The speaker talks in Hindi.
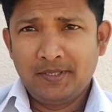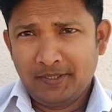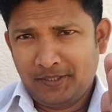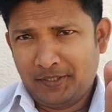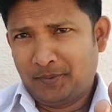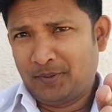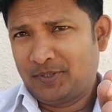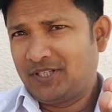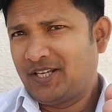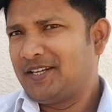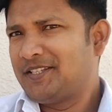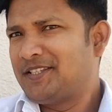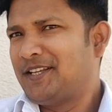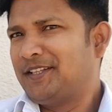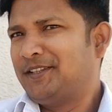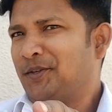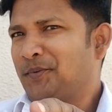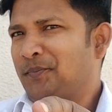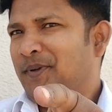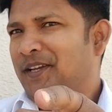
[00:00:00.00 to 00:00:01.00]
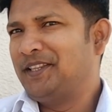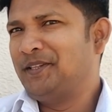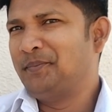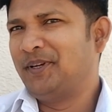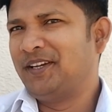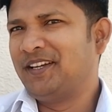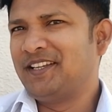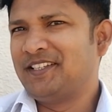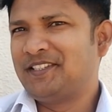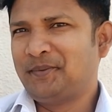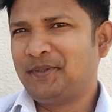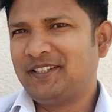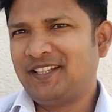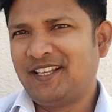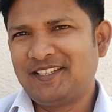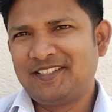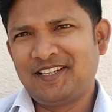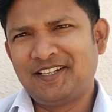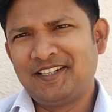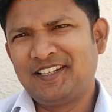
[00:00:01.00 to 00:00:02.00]
नमस्कार साथियों मैं दीपंकर
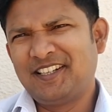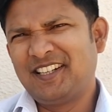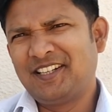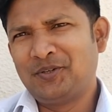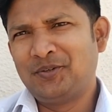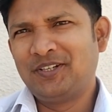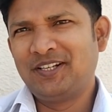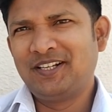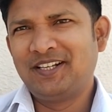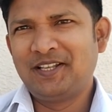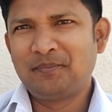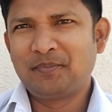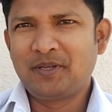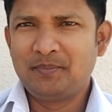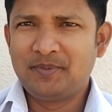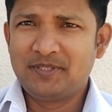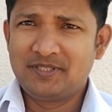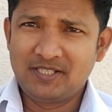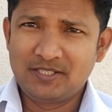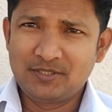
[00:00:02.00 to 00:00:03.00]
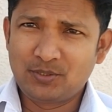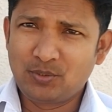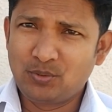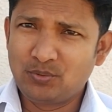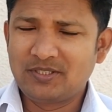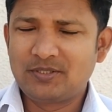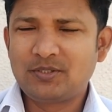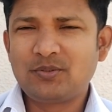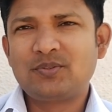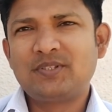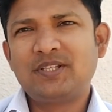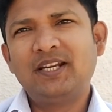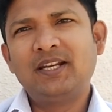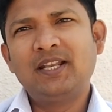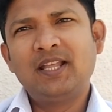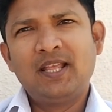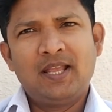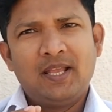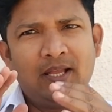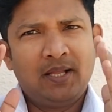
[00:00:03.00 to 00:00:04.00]
समझदार चार्टर्ड अकाउंटेंट आपका बिजनेस ग्रोथ एसोसिएट
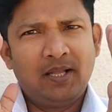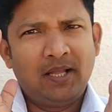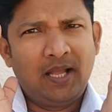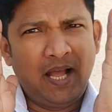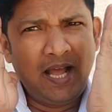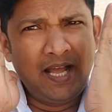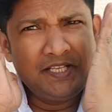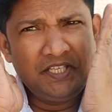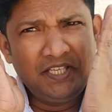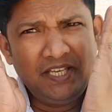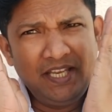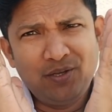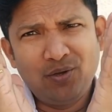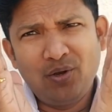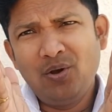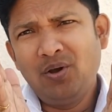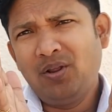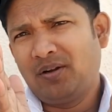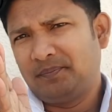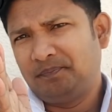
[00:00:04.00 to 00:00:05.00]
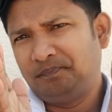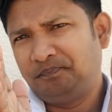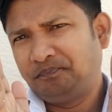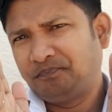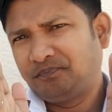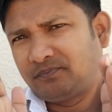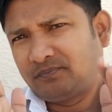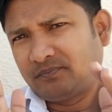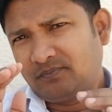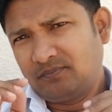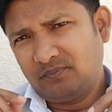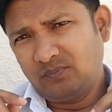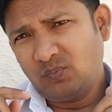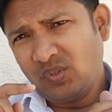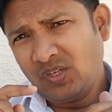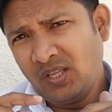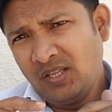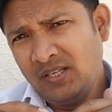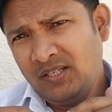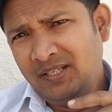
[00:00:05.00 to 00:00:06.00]
आज एक और
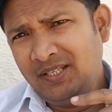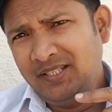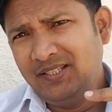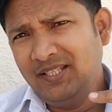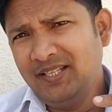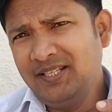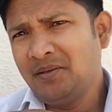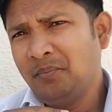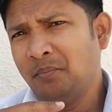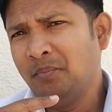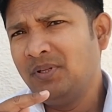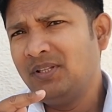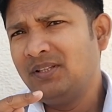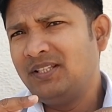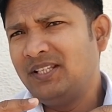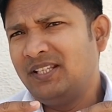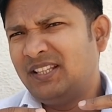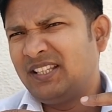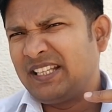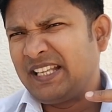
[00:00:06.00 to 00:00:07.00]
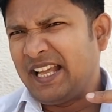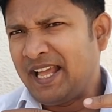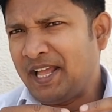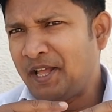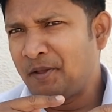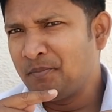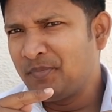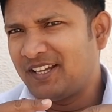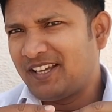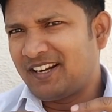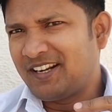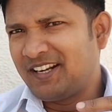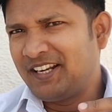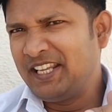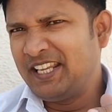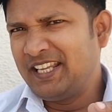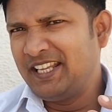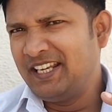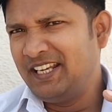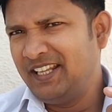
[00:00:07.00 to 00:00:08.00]
निधि संबंधित काम करने
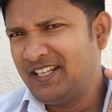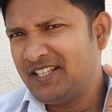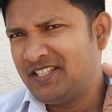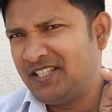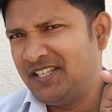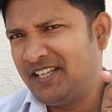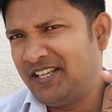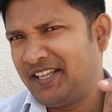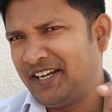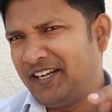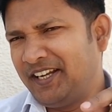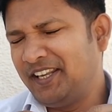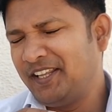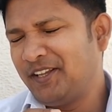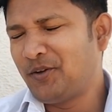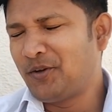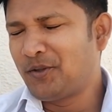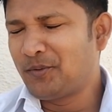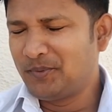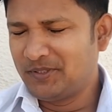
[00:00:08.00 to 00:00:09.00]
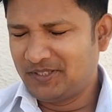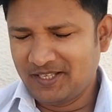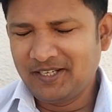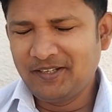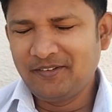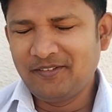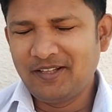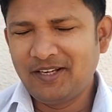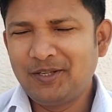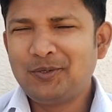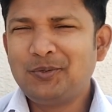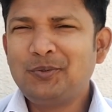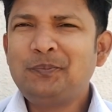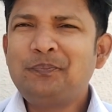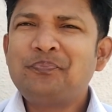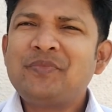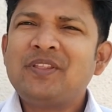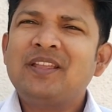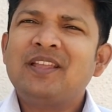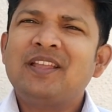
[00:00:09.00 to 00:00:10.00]
के लिए सीक्रेट एक और बताने वाला हूँ
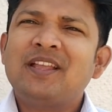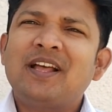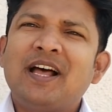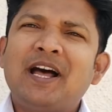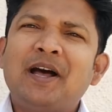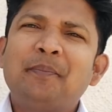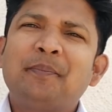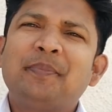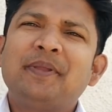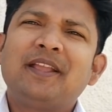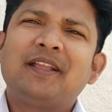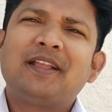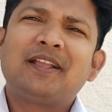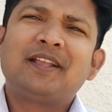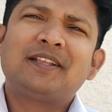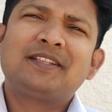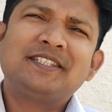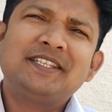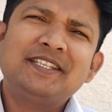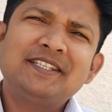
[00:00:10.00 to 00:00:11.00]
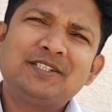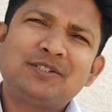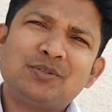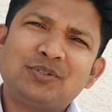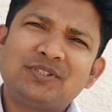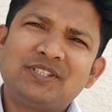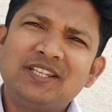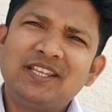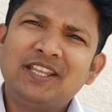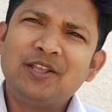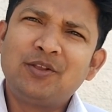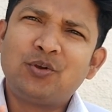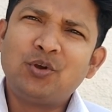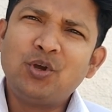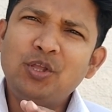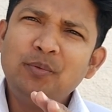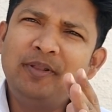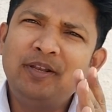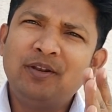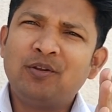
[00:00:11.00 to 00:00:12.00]
आप एक चीज़ सोचिए कि
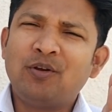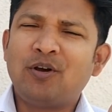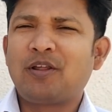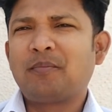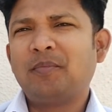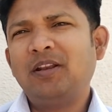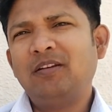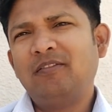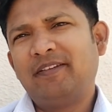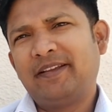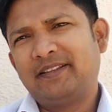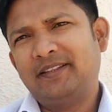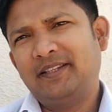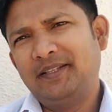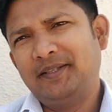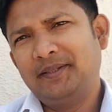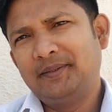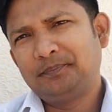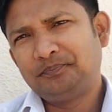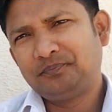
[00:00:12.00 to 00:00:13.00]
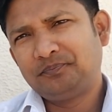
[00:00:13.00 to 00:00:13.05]
कोई भी नॉर्मल व्यक्ति